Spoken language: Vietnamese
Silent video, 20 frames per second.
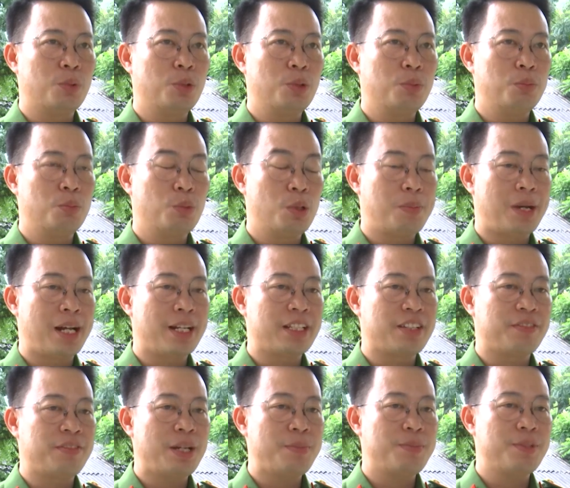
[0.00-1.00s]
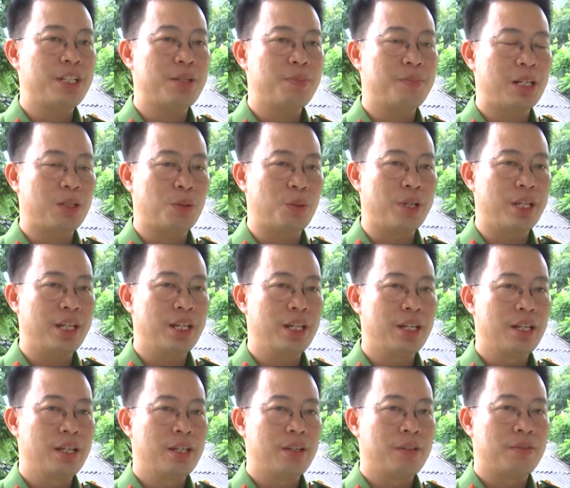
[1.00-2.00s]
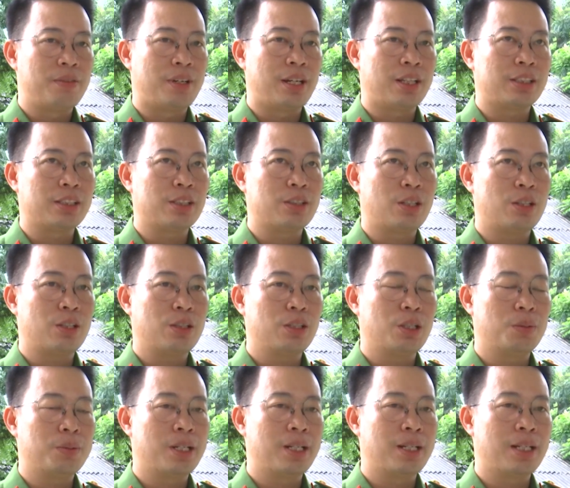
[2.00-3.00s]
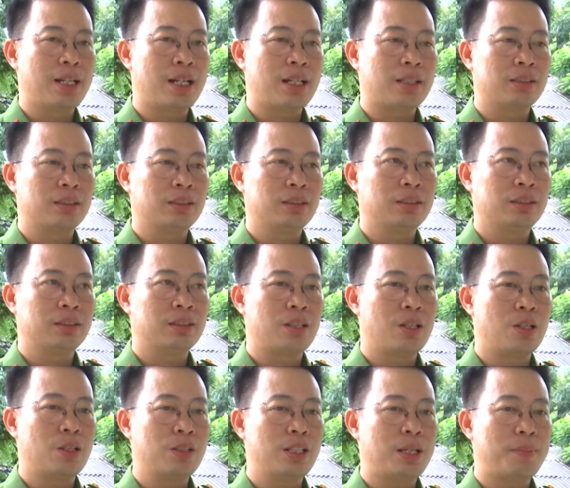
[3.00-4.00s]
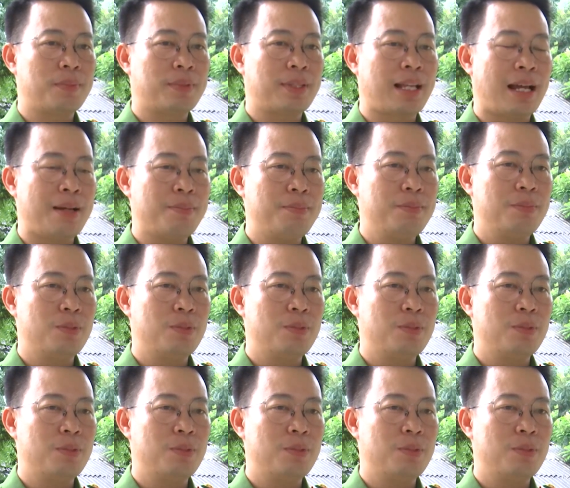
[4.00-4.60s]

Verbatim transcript: uh, mua bán trái phép chất ma túy, và trong đó đồng thời là có lập tám